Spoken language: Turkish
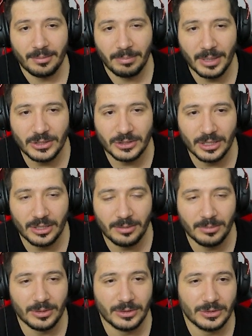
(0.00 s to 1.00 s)

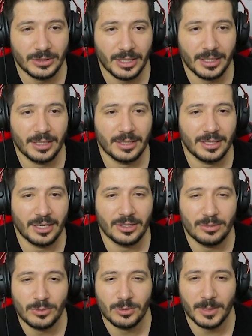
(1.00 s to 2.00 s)
başkanı mı şey
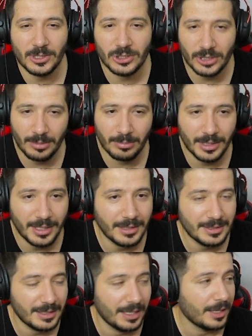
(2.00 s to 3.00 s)
yardımcı başkan mı
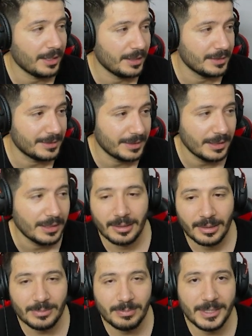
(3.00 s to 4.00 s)
neyse her neyse
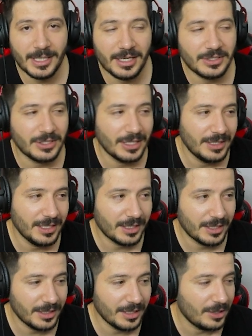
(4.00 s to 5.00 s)
bir tane şehit
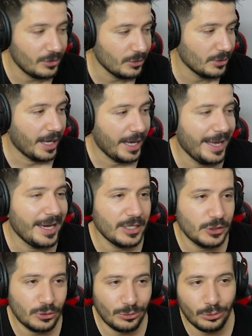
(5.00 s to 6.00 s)
yakını geliyor
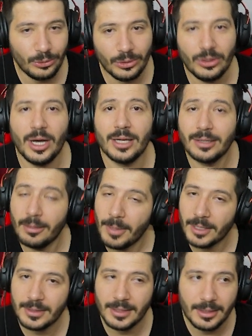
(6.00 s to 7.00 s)
eleştiriyor adam
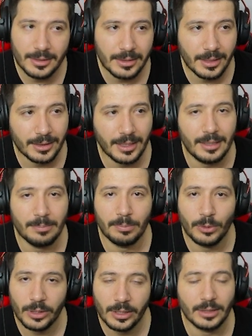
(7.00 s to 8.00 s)
hatalı ya
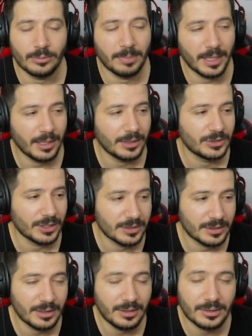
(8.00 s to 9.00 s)
gelip böyle bayağı
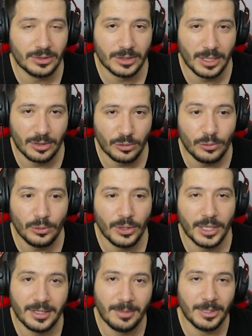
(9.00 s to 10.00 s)
cazgırlık çıkartıyor
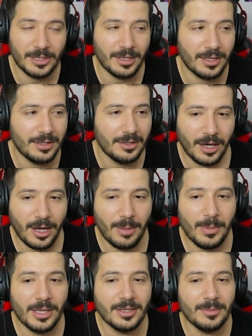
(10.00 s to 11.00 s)
o adam hatalı
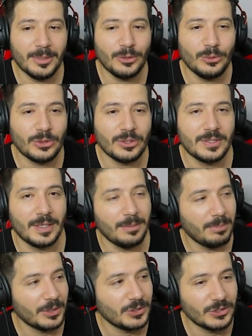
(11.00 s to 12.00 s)
ama adama diyor ki
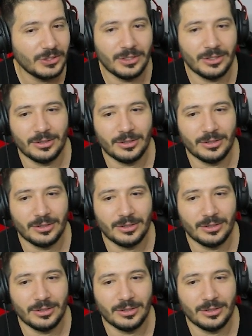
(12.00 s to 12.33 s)
senin bacını